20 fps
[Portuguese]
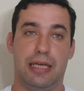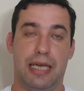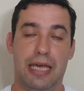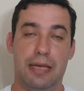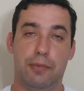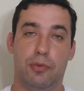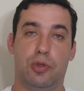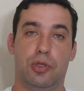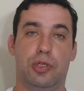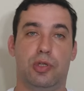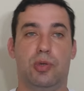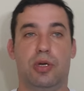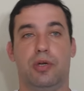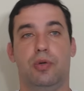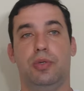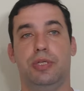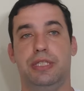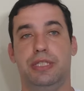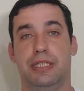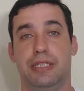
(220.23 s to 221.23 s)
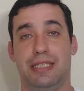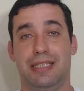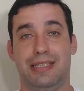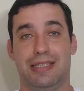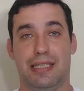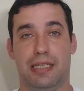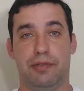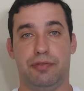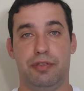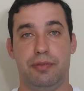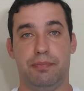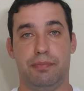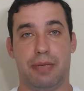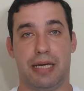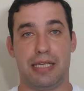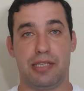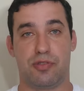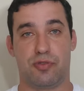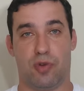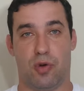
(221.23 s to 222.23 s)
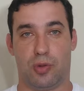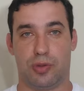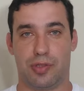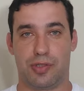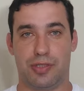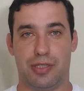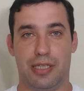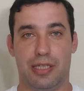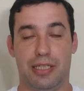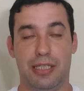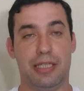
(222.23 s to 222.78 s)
em Mônaco a corrida que teve mais voltas.